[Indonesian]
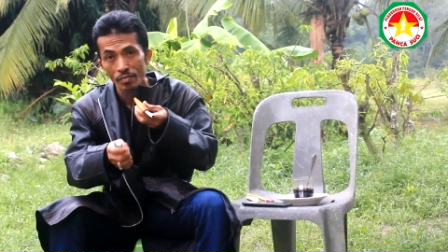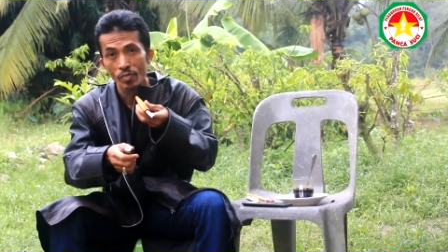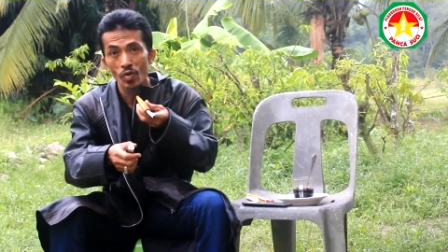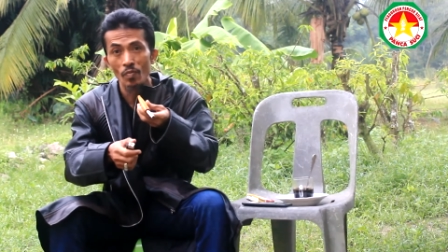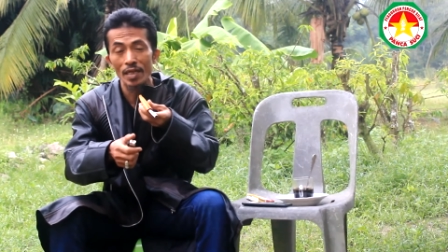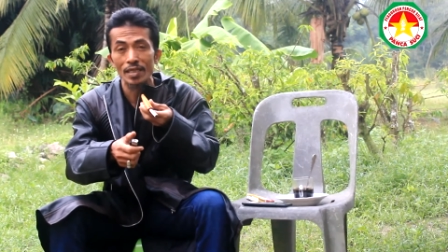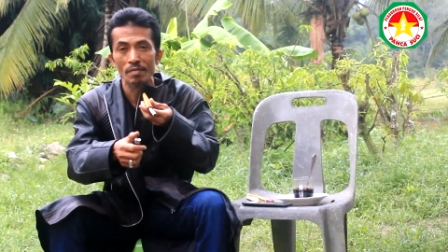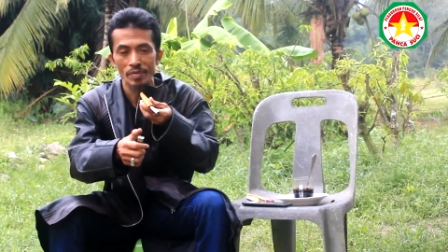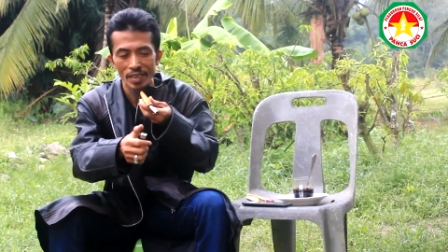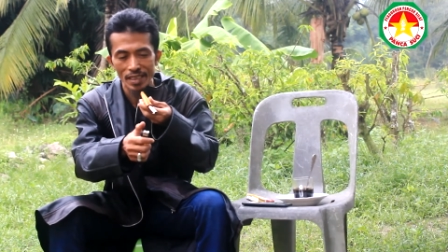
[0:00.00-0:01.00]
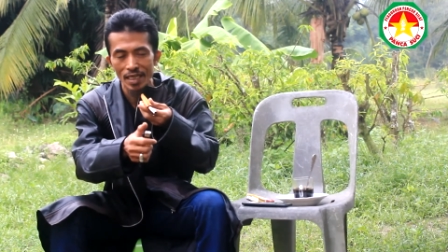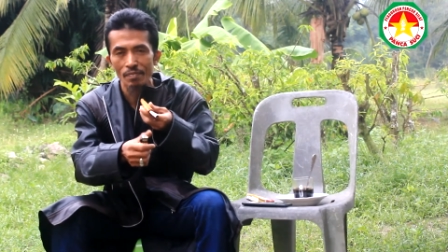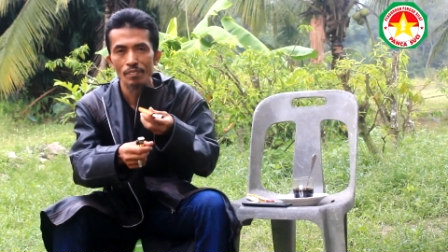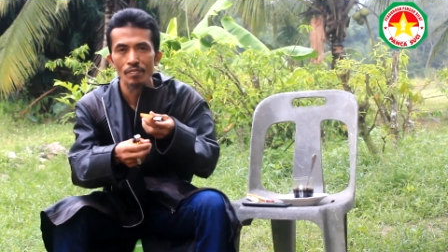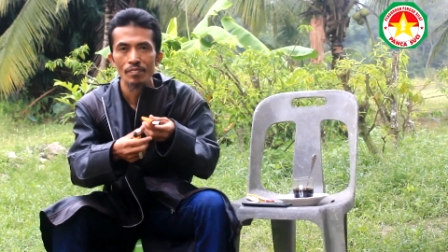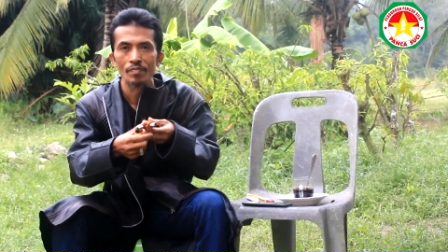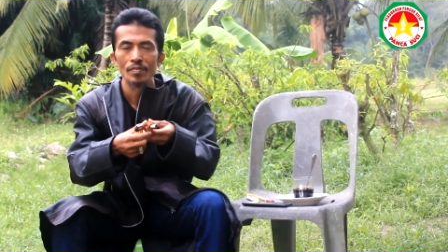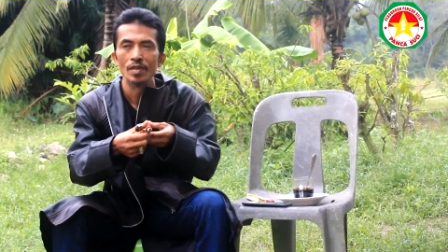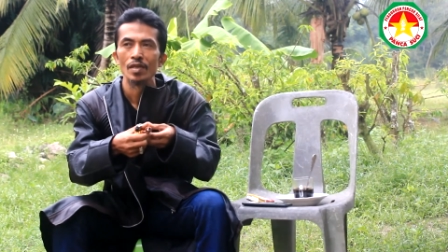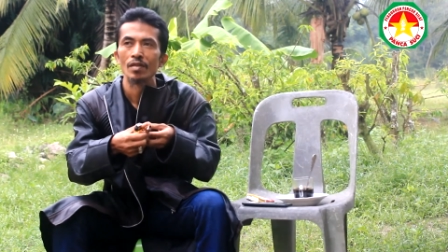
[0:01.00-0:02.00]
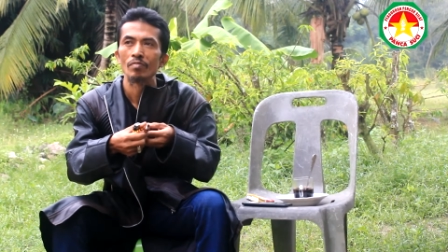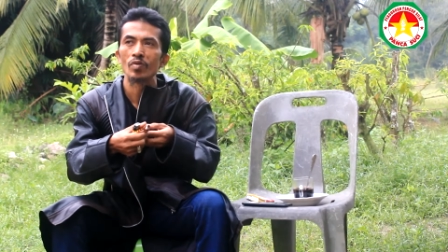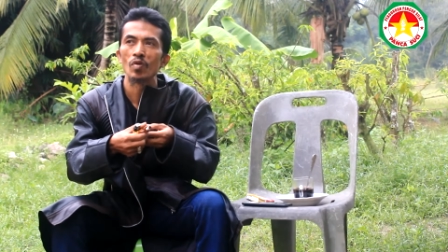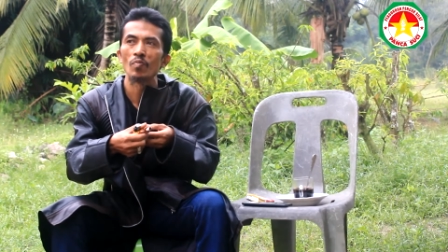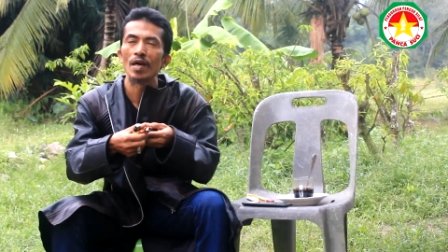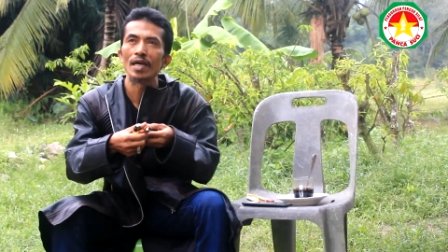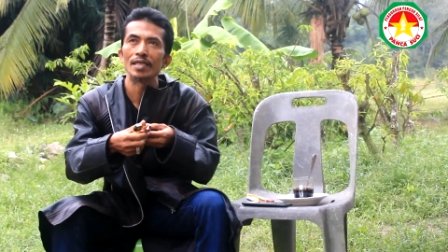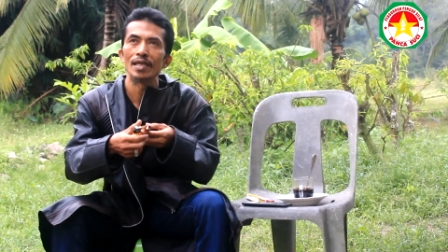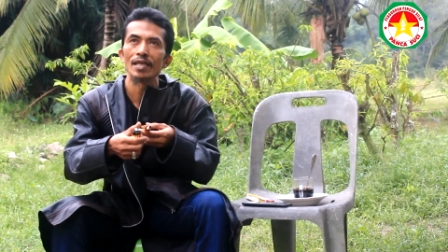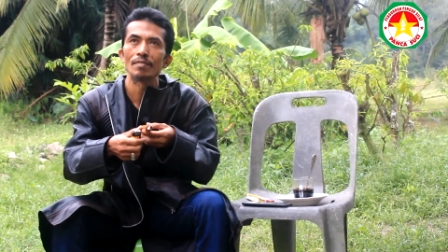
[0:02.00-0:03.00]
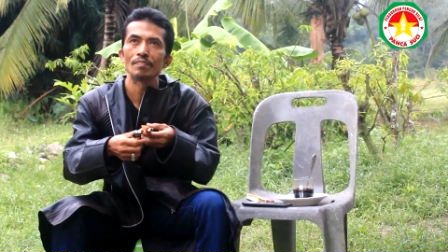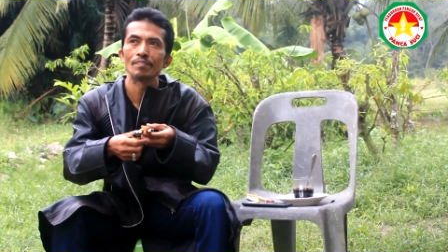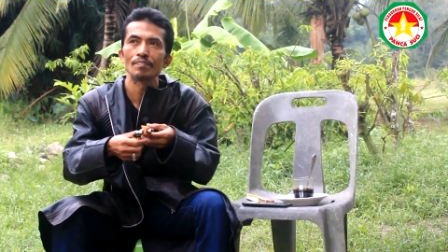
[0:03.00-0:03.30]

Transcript: berubah dalam sikap berubah dalam